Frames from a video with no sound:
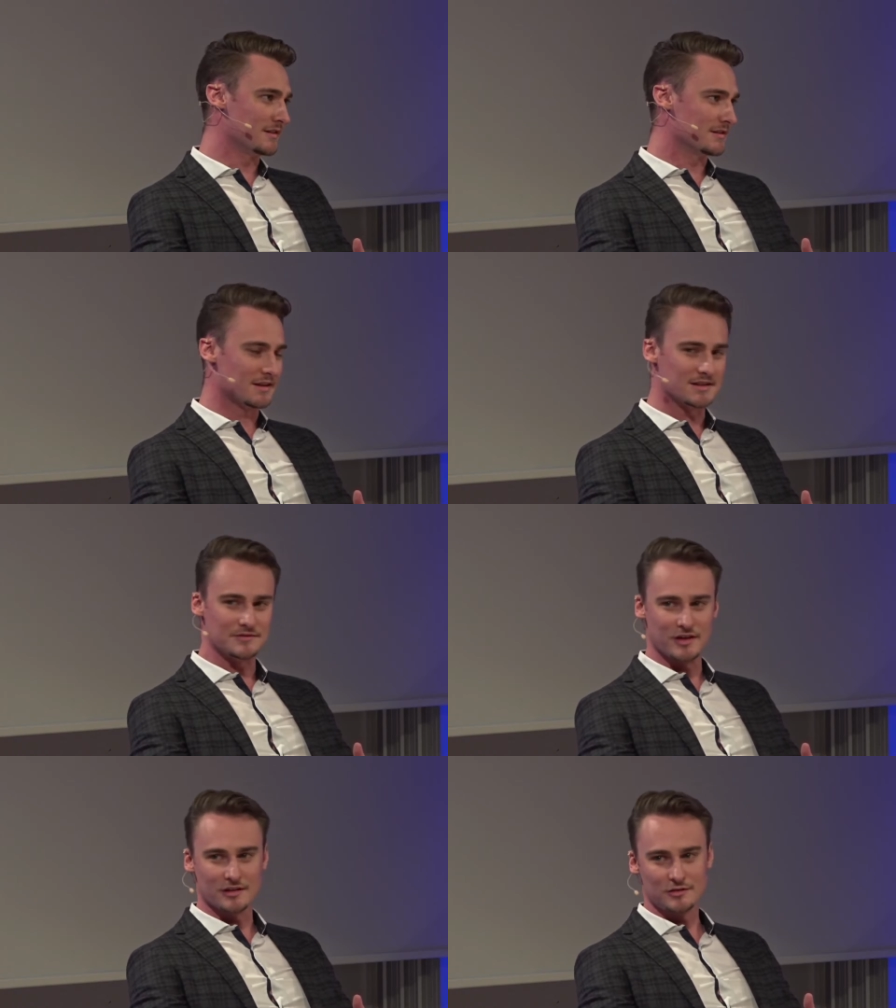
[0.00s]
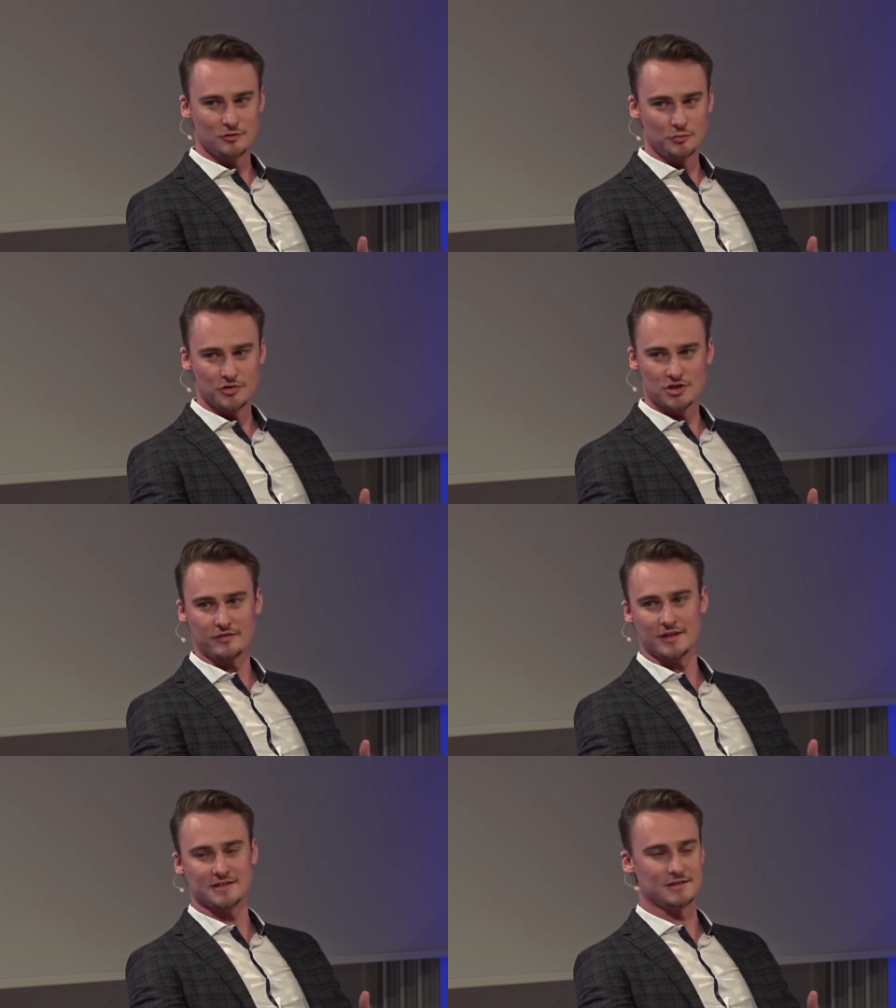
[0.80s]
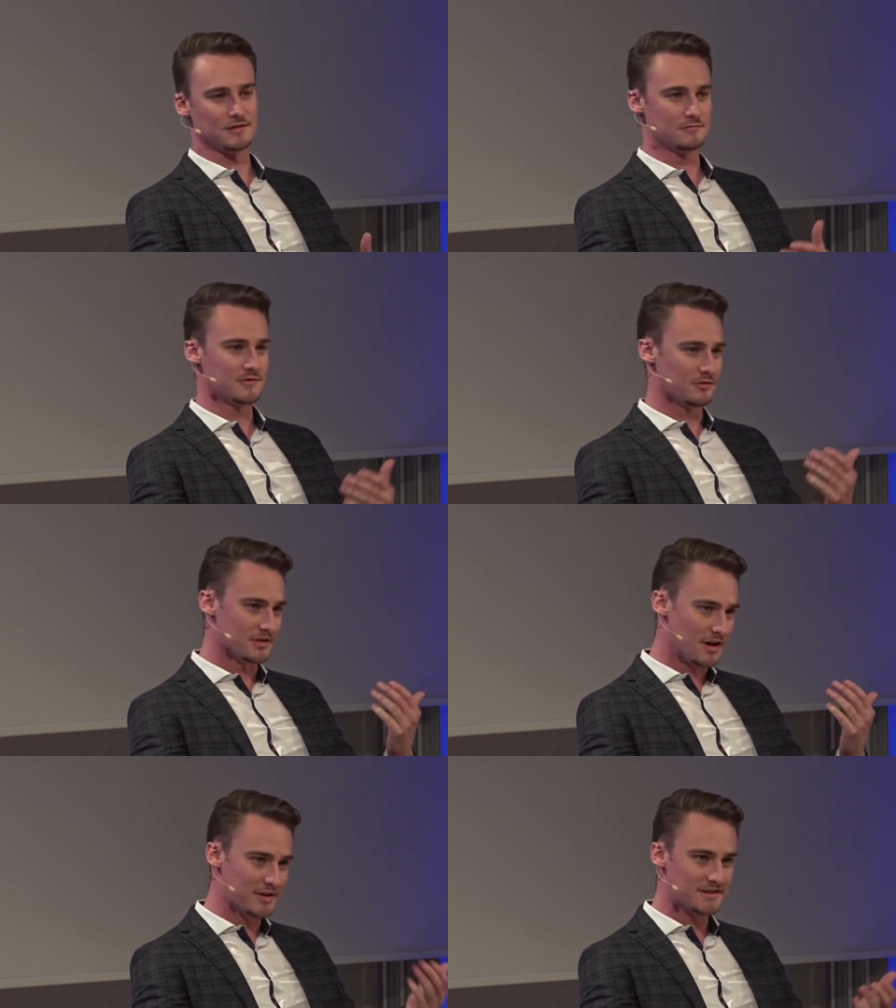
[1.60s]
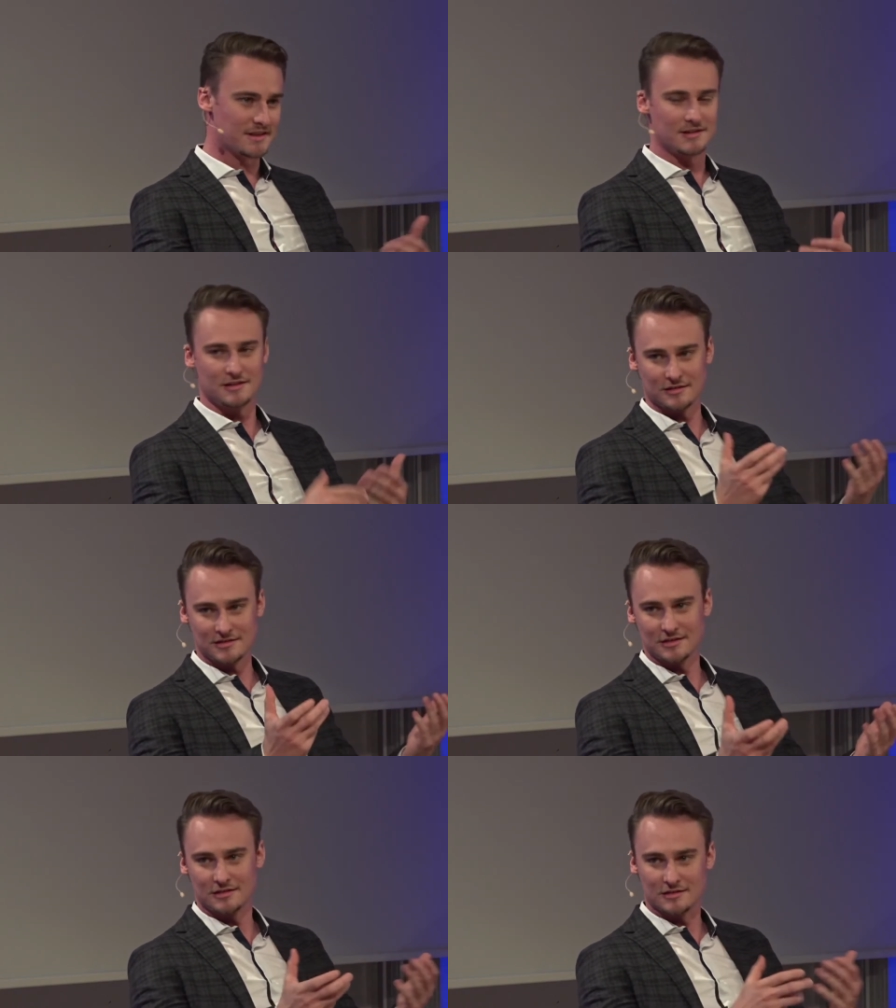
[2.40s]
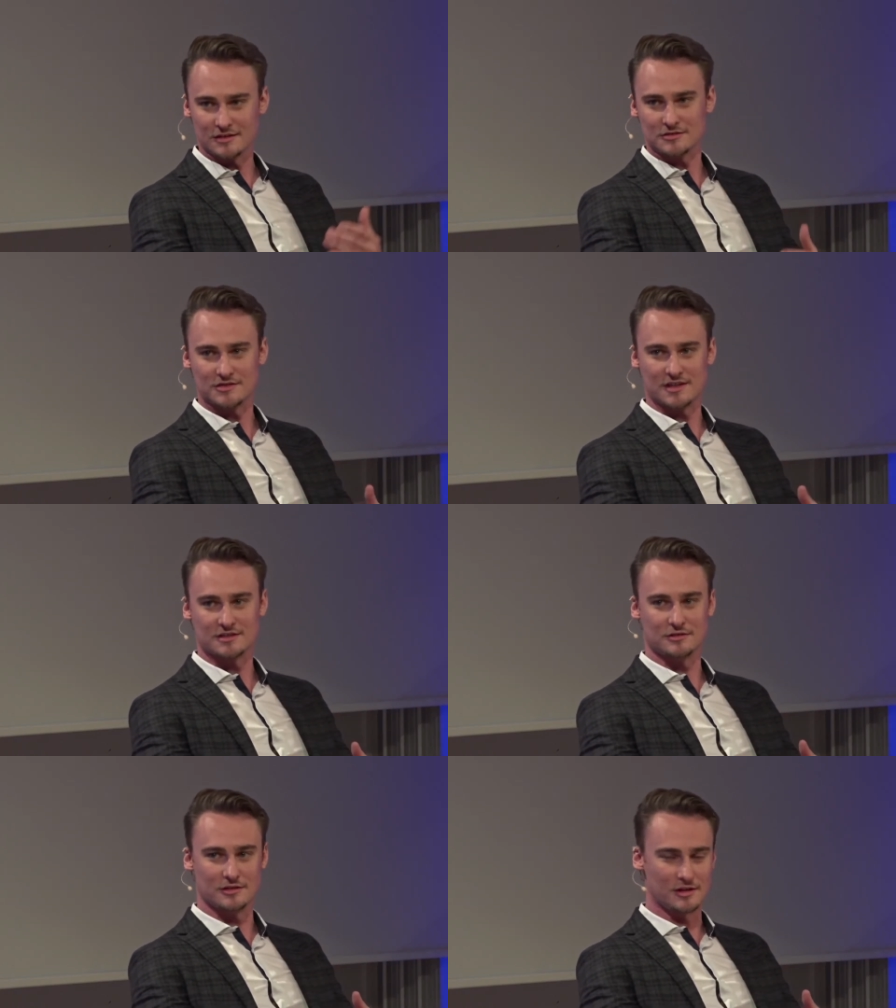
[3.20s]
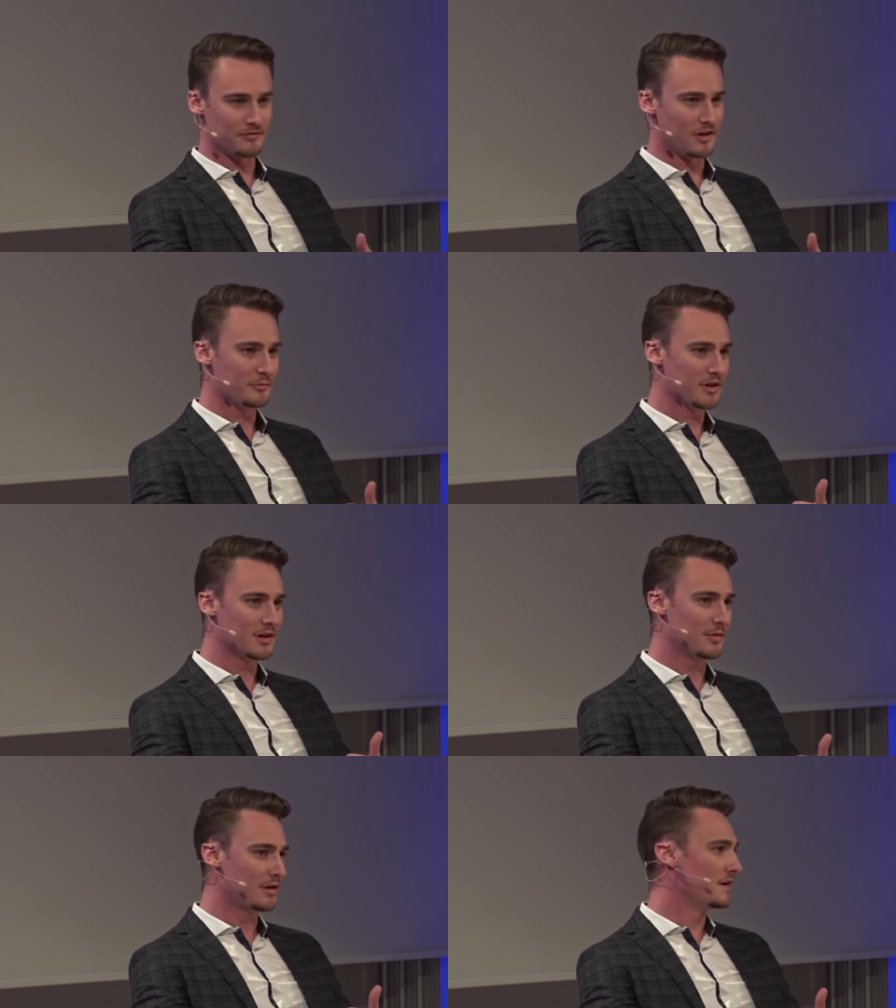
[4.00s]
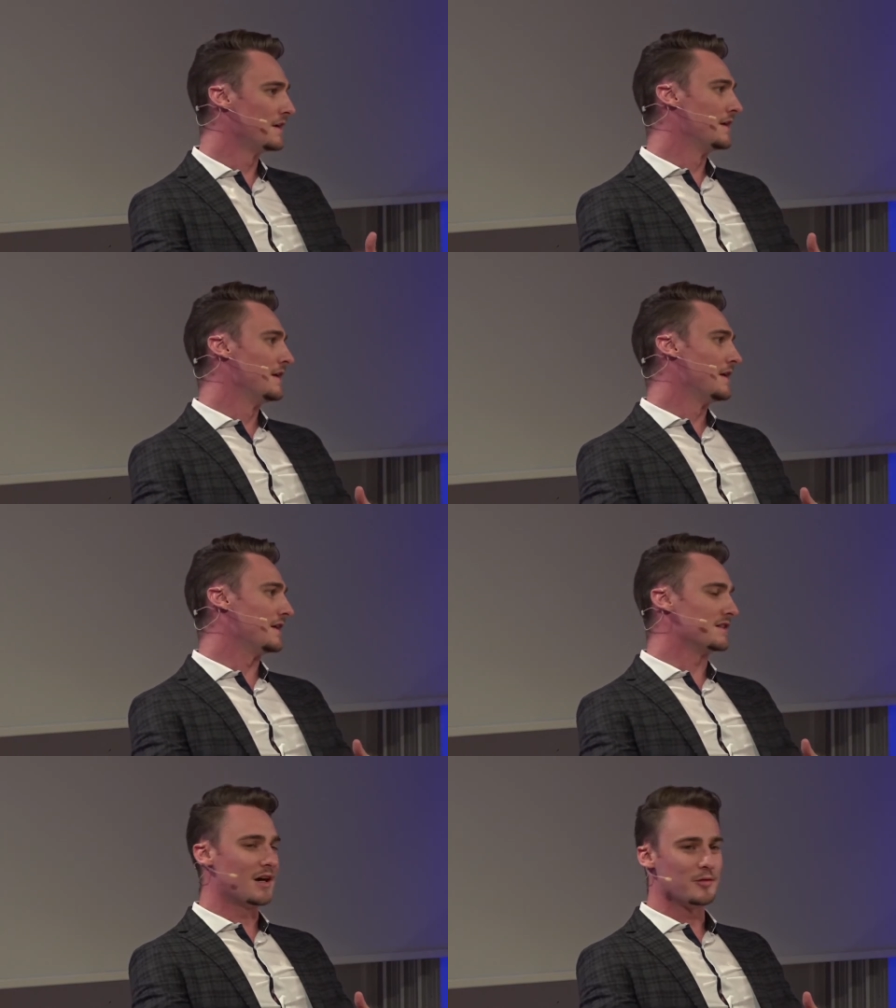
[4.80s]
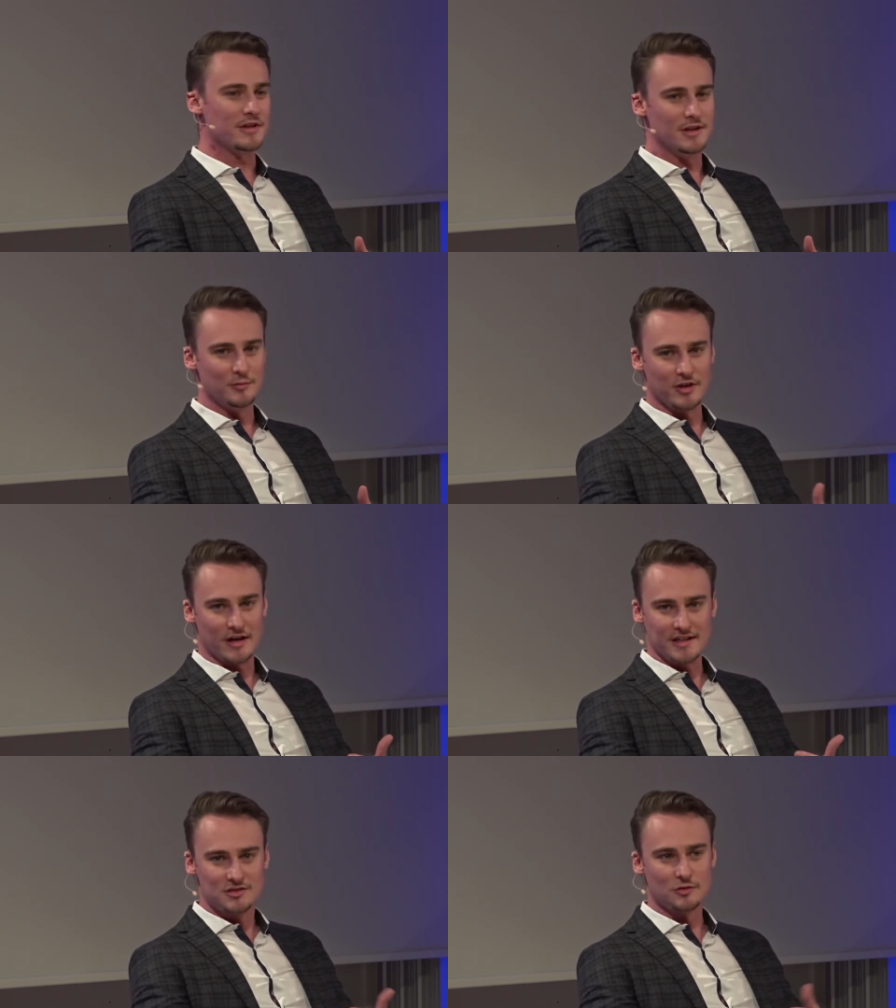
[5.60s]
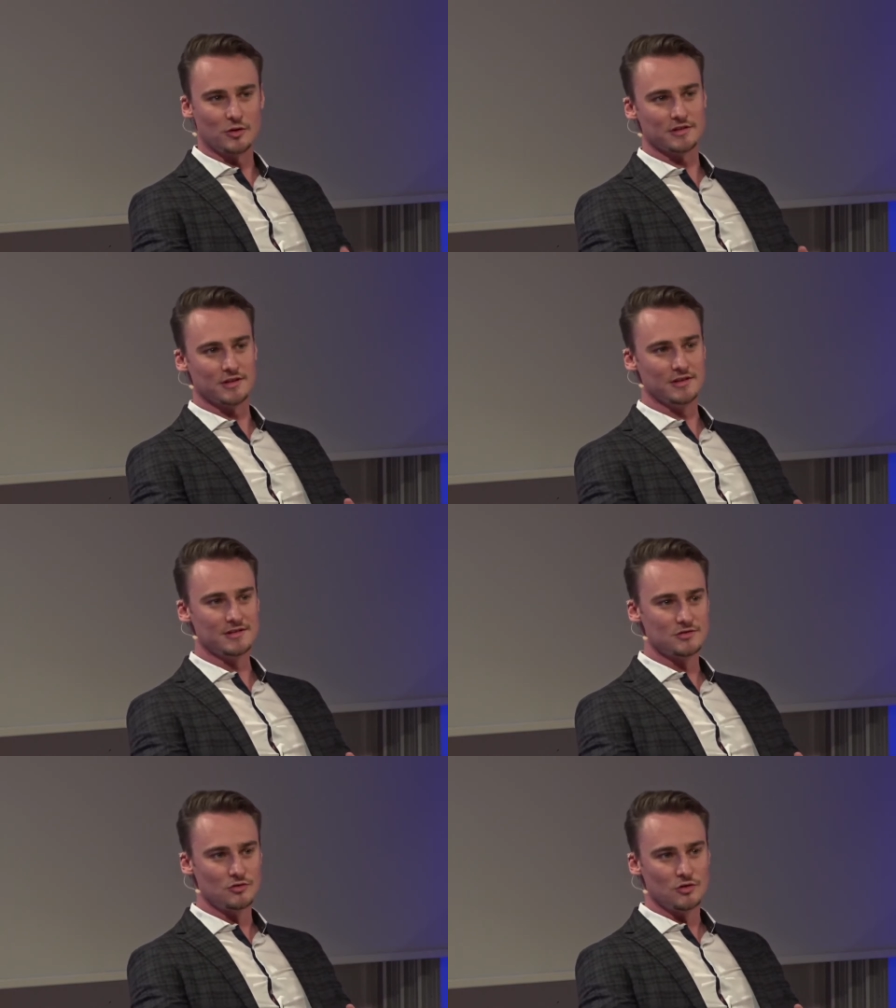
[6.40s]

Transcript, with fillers: Das heißt, wer typischerweise aus arbeitsrechtlicher Sicht, das heißt aus 611a BGB, als Arbeitnehmer einzuordnen ist,